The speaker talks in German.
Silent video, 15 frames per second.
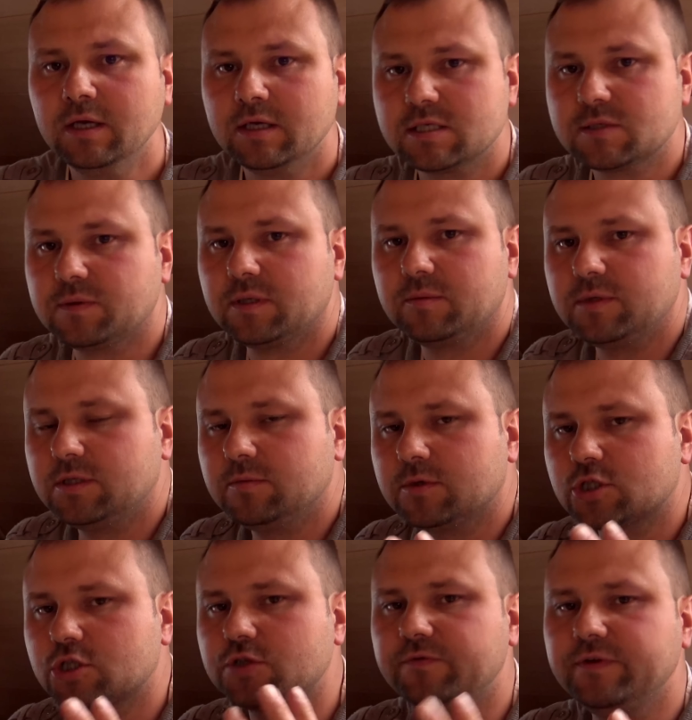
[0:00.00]
Es wird nämlich
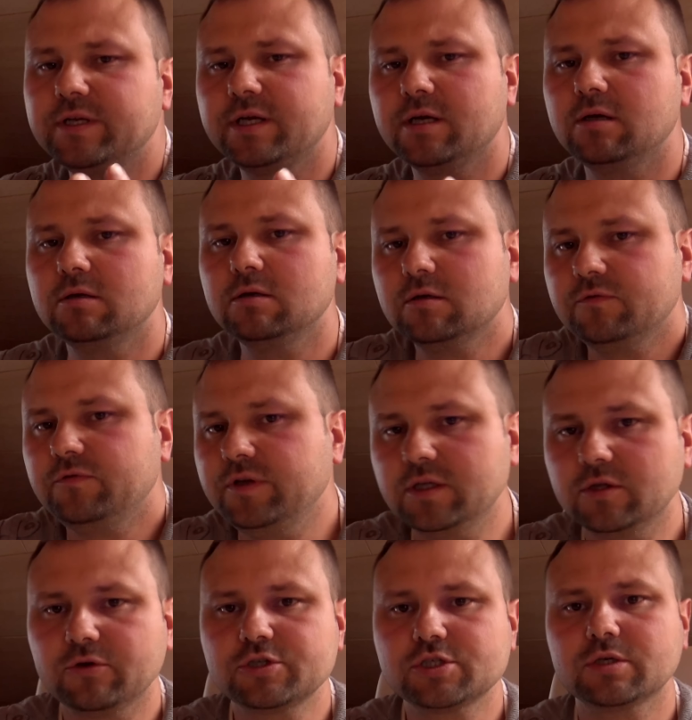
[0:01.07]
immer schwieriger, irgendwie in
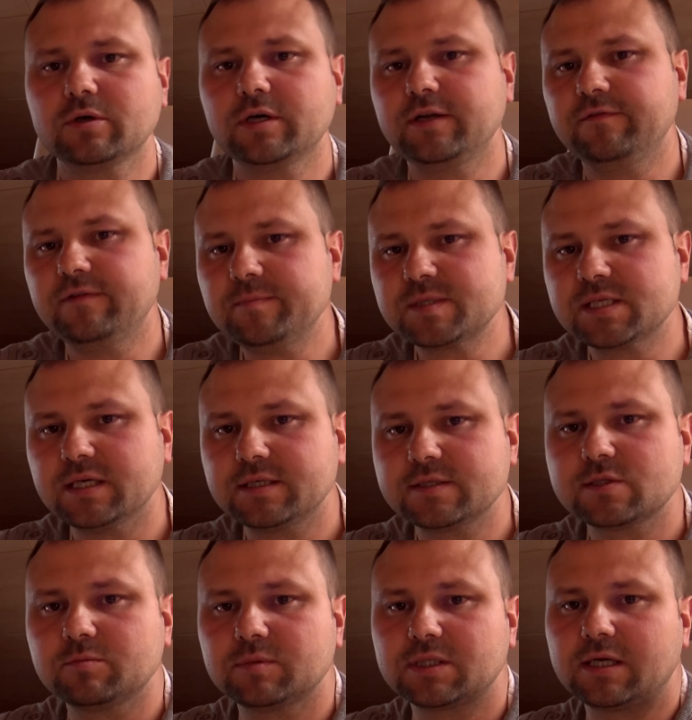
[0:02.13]
Deutschland noch eine Webseite
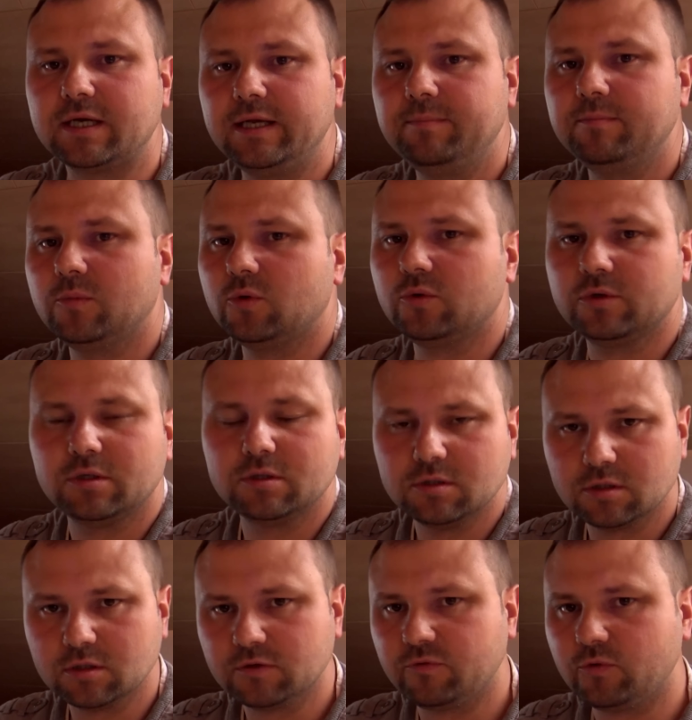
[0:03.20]
zu betreiben, ohne
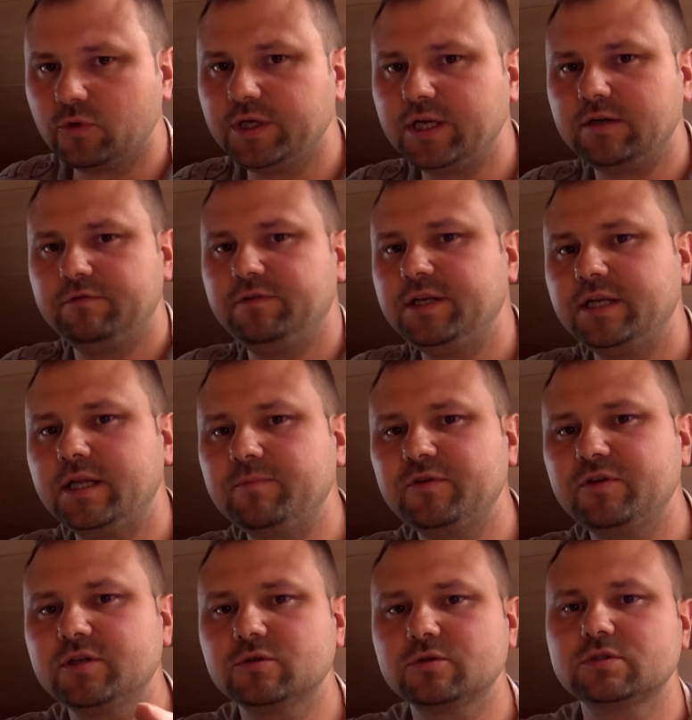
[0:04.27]
irgendwo in ein
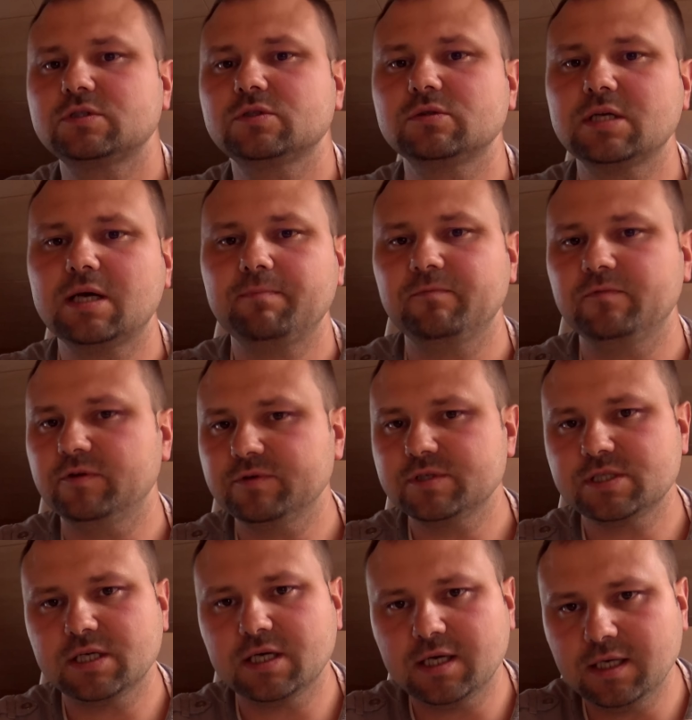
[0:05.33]
Fettnäpfchen zu tappen. Wir
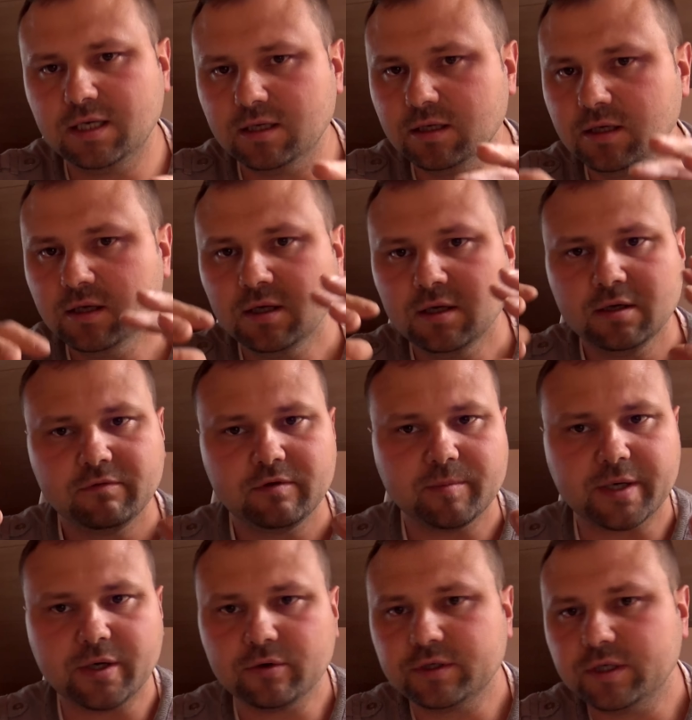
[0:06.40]
wissen ja alle, wir
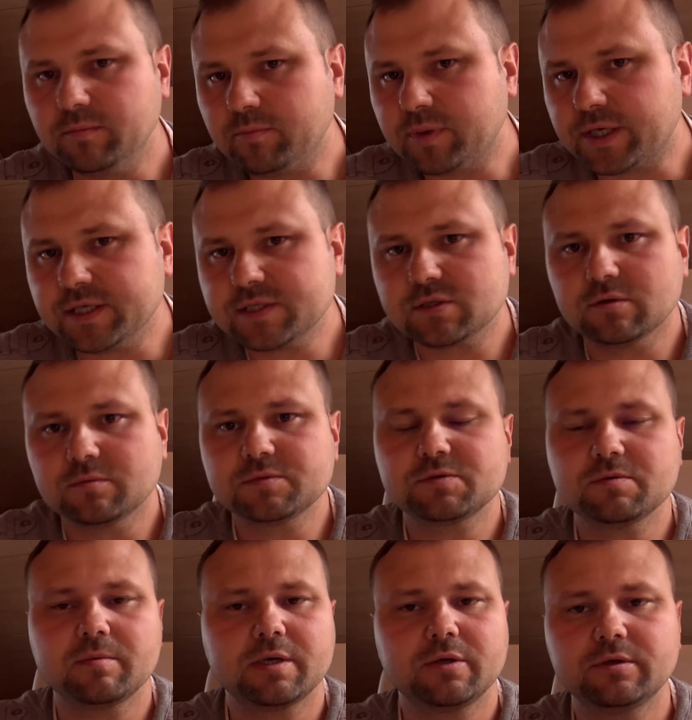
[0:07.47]
brauchen Impressums,
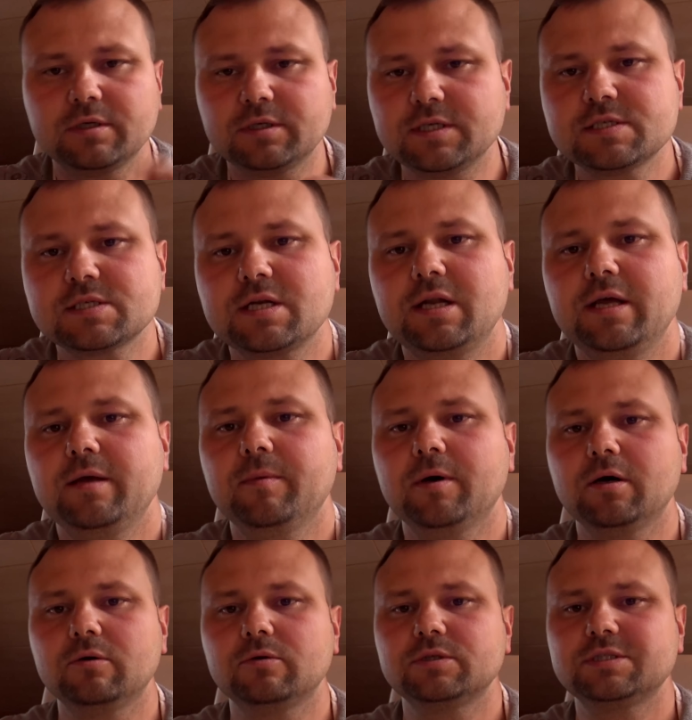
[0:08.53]
wir brauchen einen
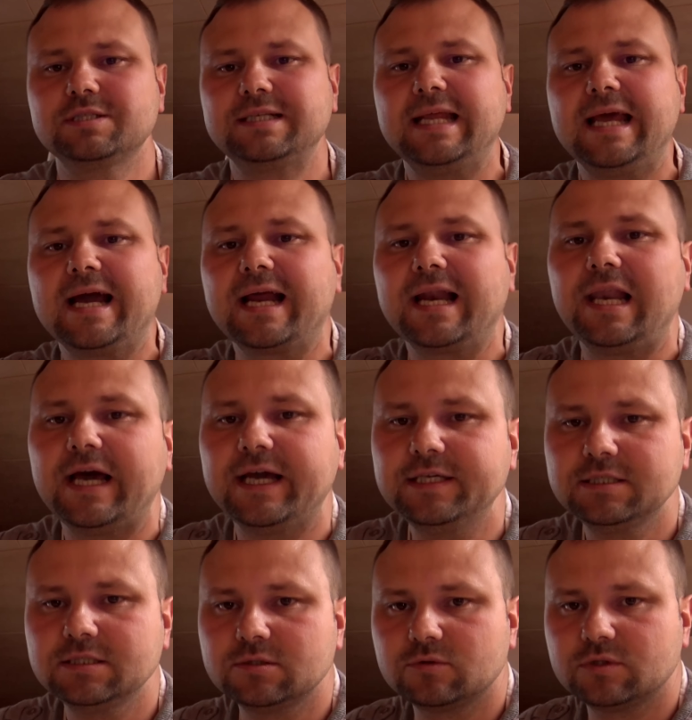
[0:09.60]
Disclaimer und
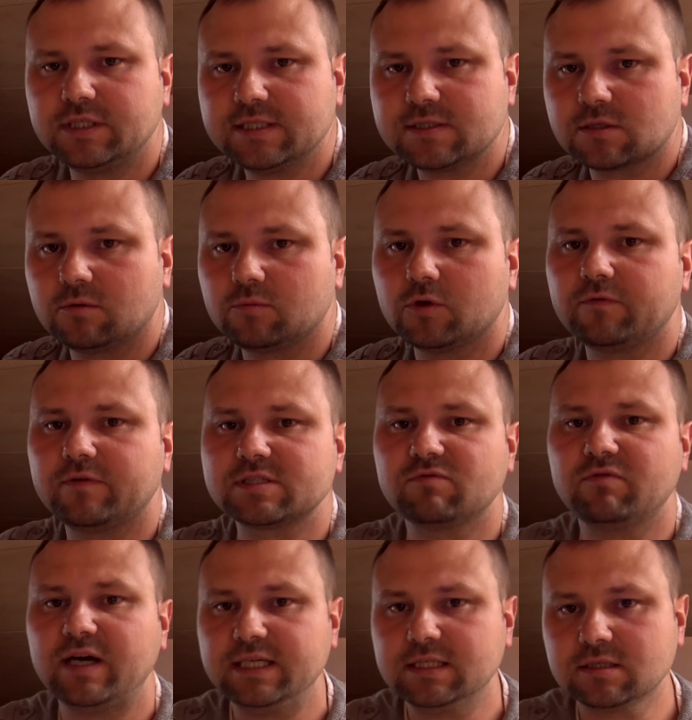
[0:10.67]
dergleichen. Und jetzt kommt noch was
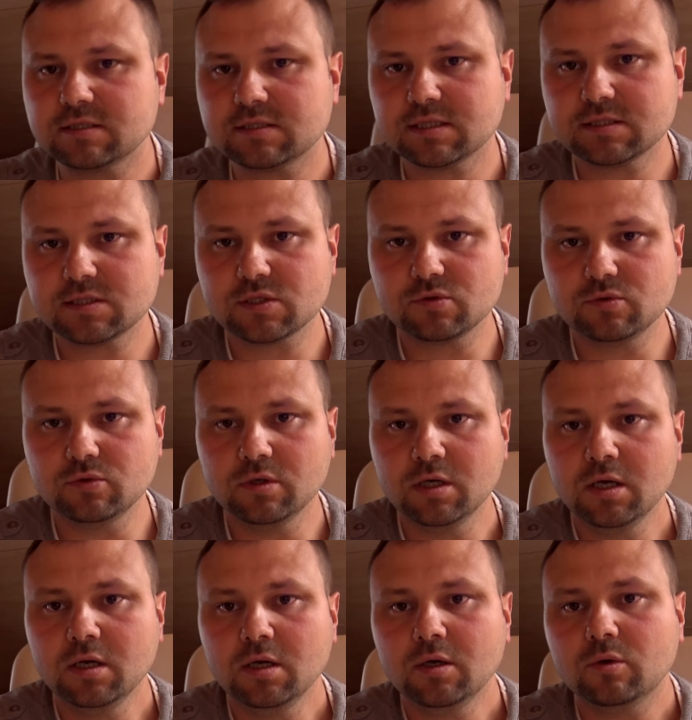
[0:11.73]
weiteres dazu
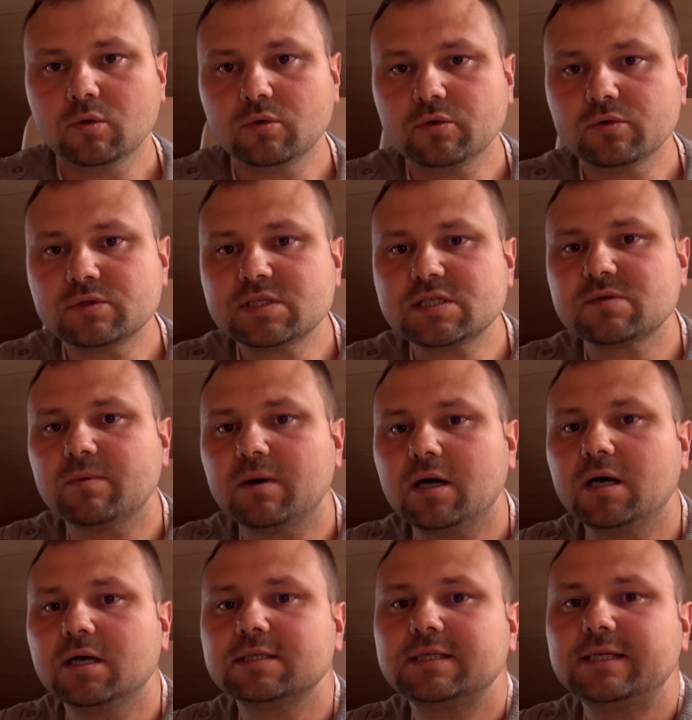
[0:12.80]
und
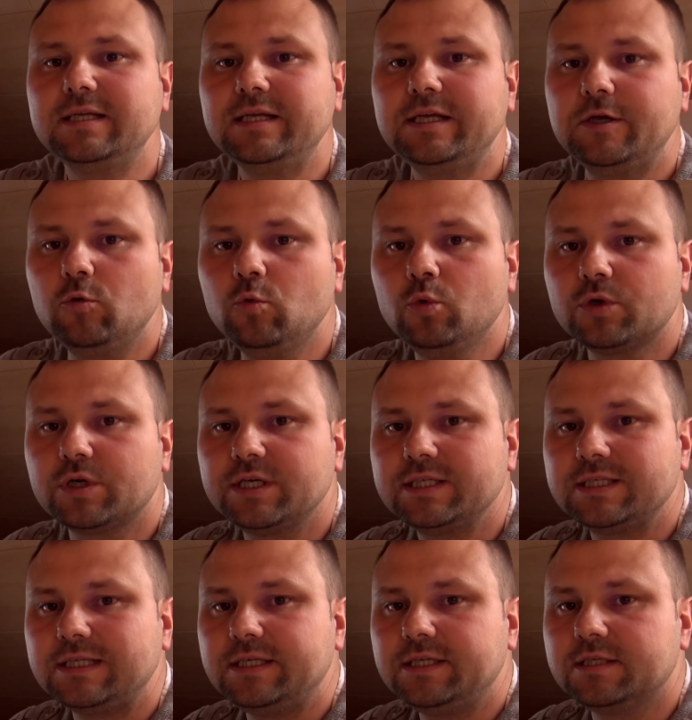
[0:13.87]
zwar die
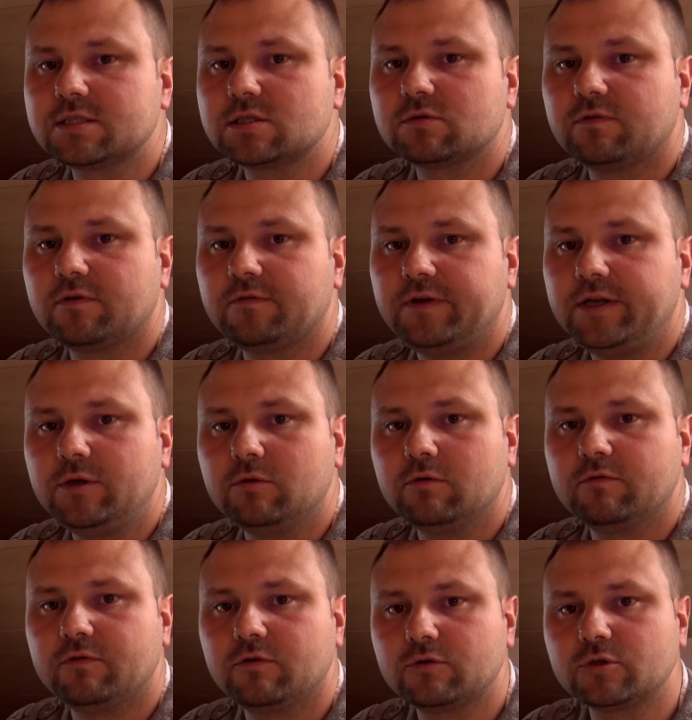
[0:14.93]
EU-Richtlinie zur
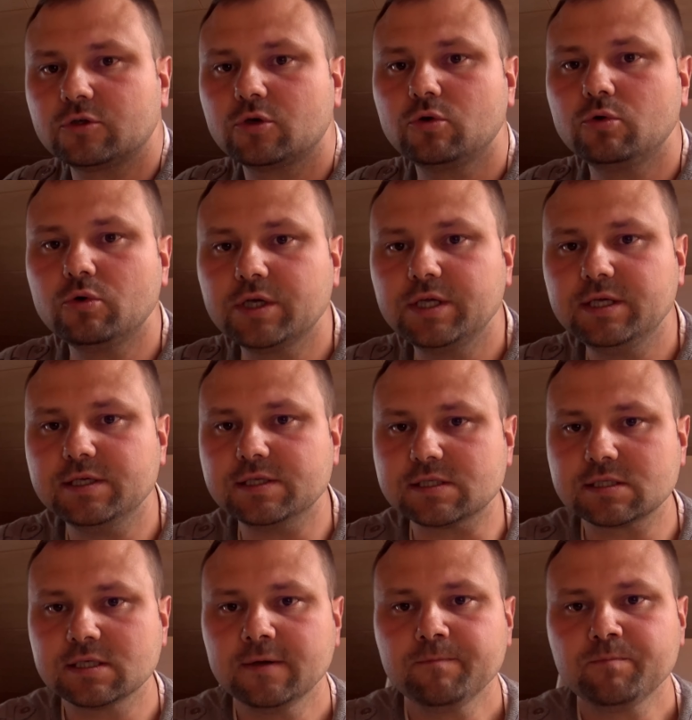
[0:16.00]
Verwendung von
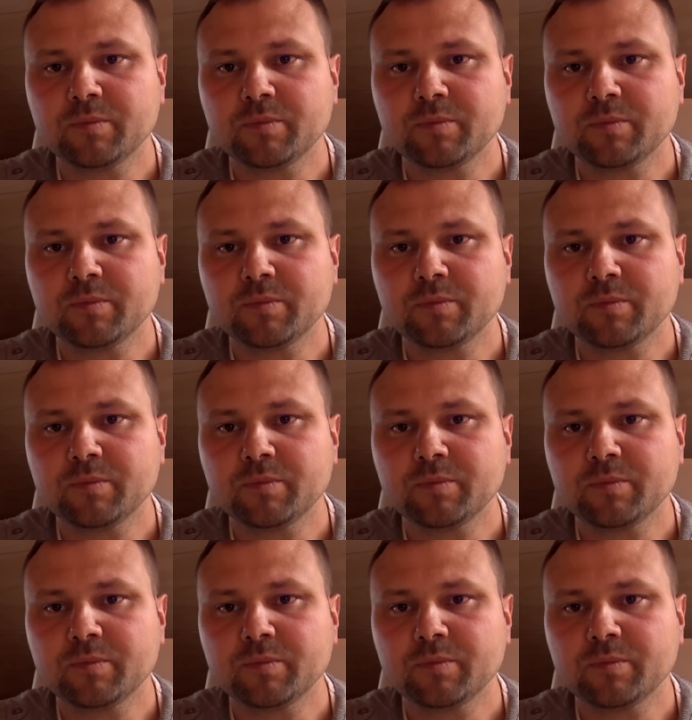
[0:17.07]
Cookies.